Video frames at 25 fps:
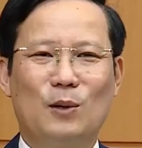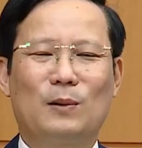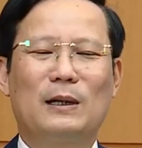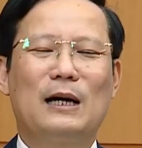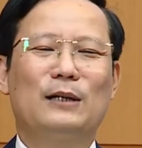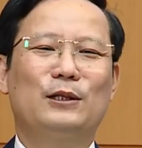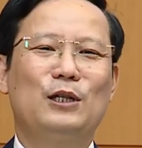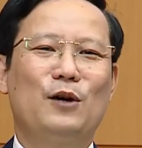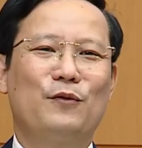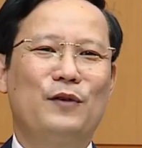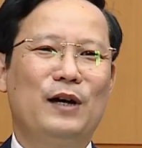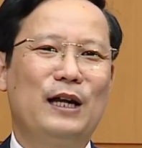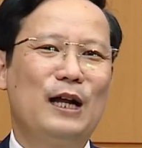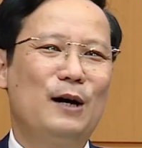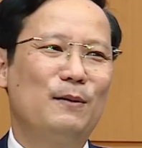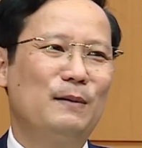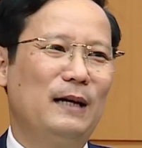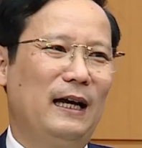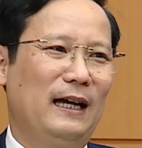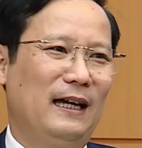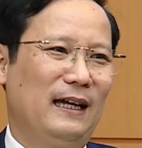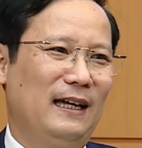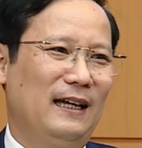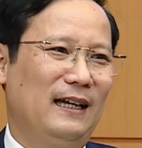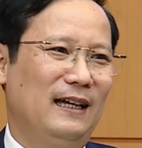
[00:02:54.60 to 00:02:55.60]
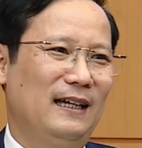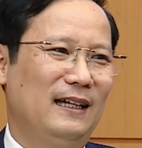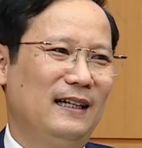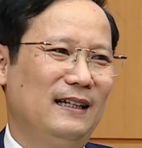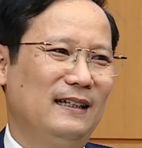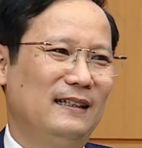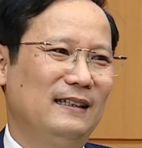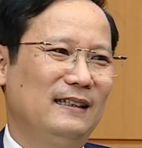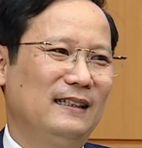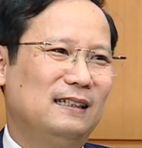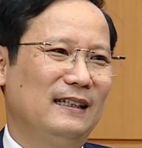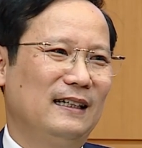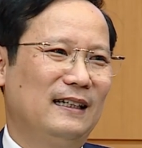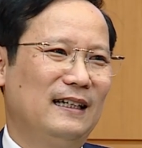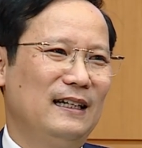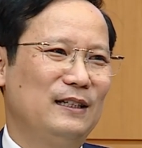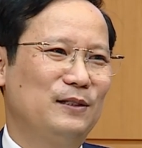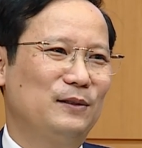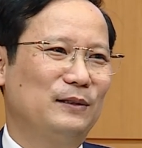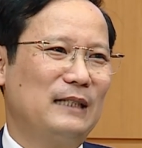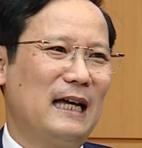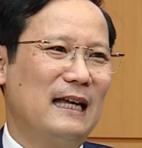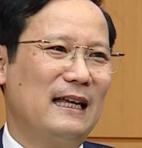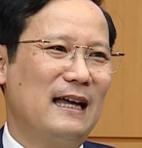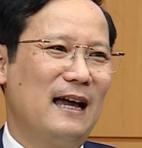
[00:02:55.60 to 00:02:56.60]
trục cao tốc phía đông này khi
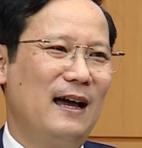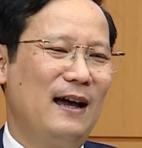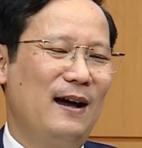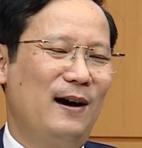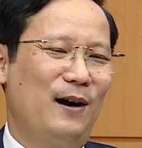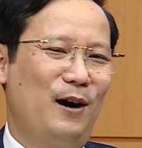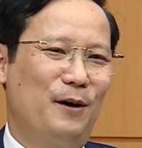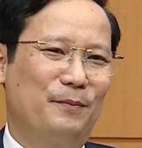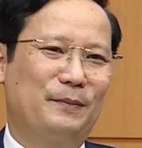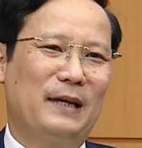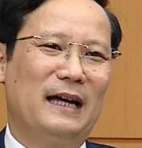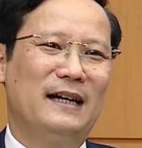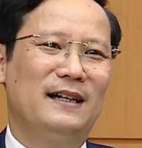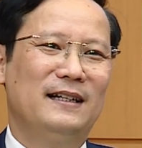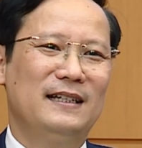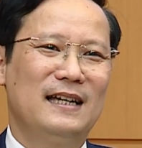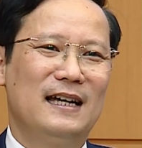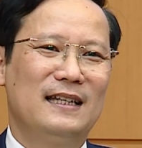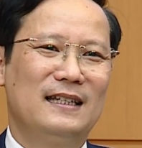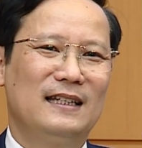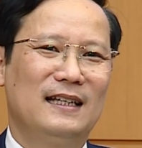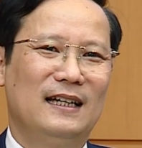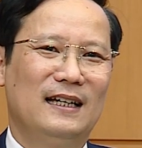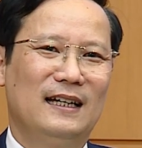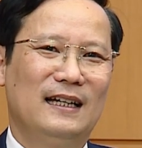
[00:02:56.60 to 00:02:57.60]
chúng ta họp tại Hưng Yên